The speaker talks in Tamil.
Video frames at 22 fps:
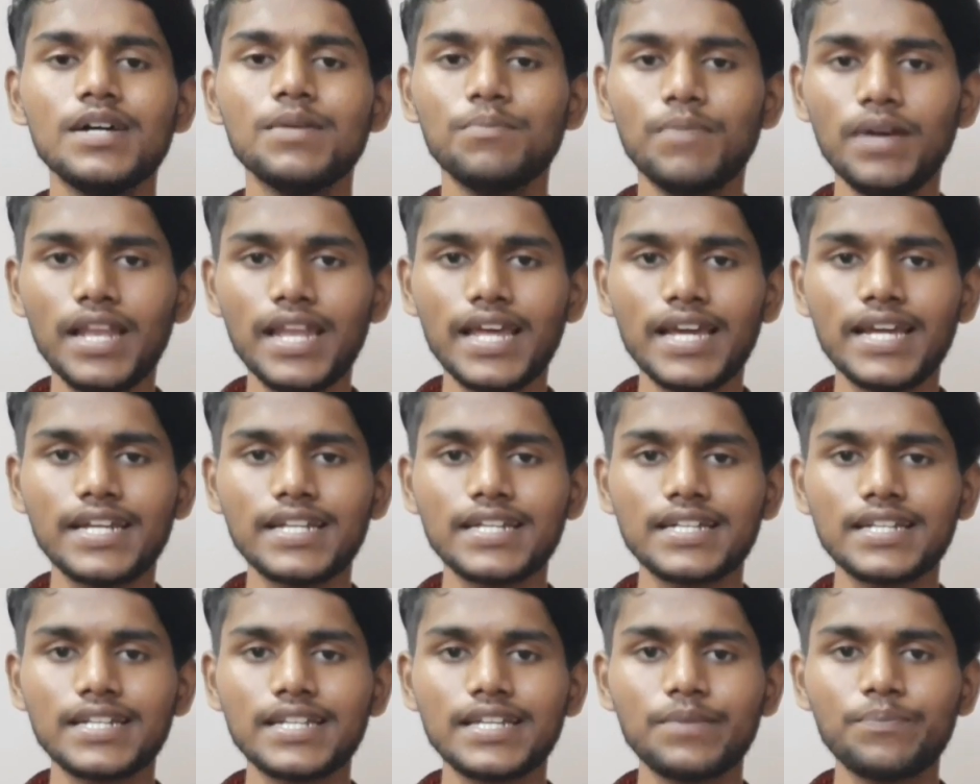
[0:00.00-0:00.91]

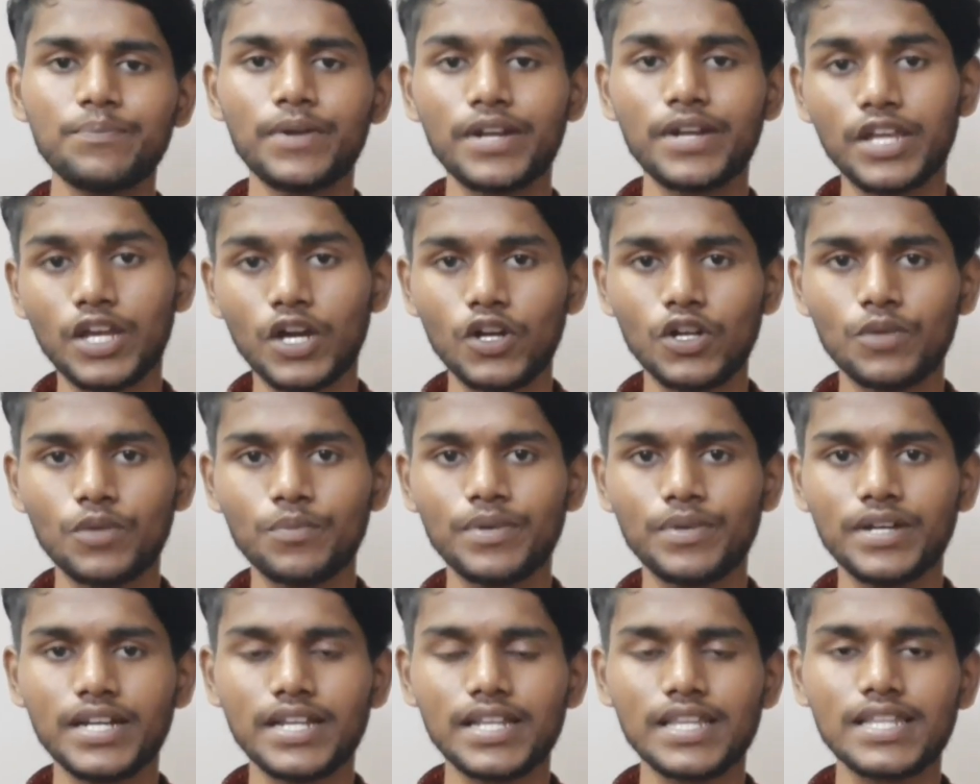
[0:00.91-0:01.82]
பெல்லைக்கனை கிளிக் பண்ணி ஆல்
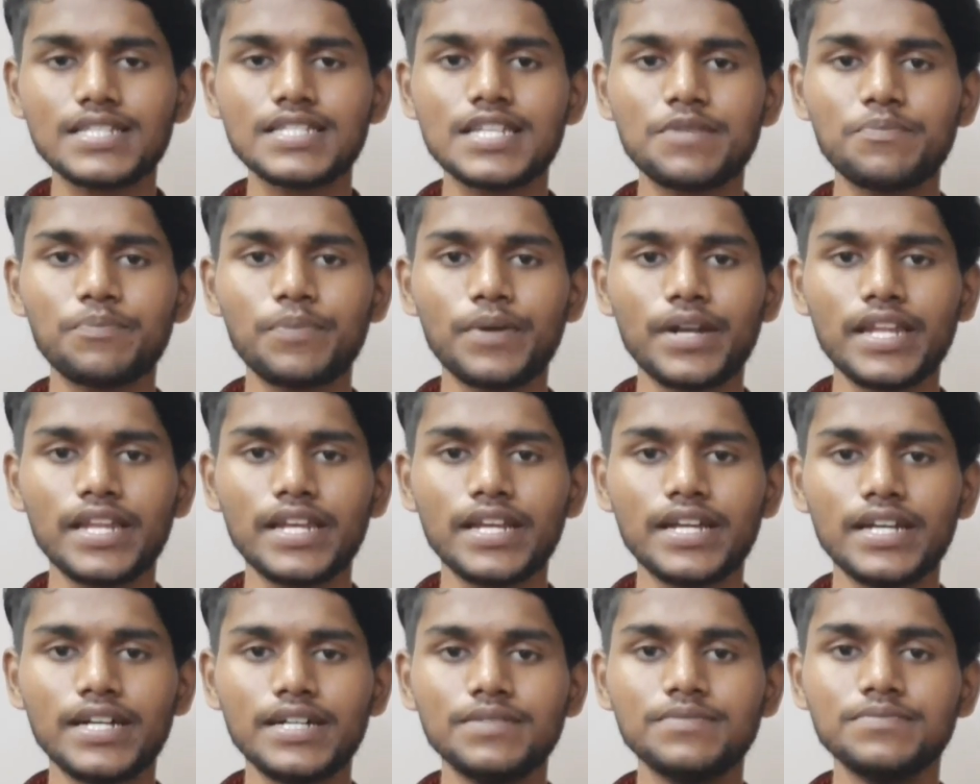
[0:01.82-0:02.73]
அப்படின்றத செட்
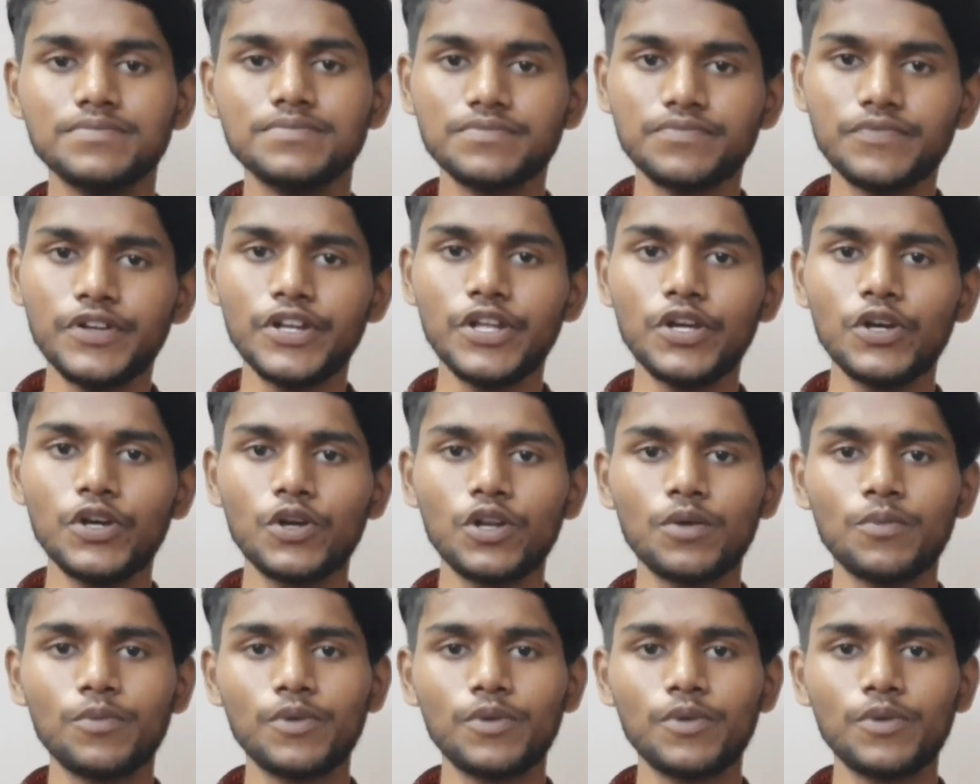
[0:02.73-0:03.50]
பண்ணிடுங்க வீடியோக்குள்ள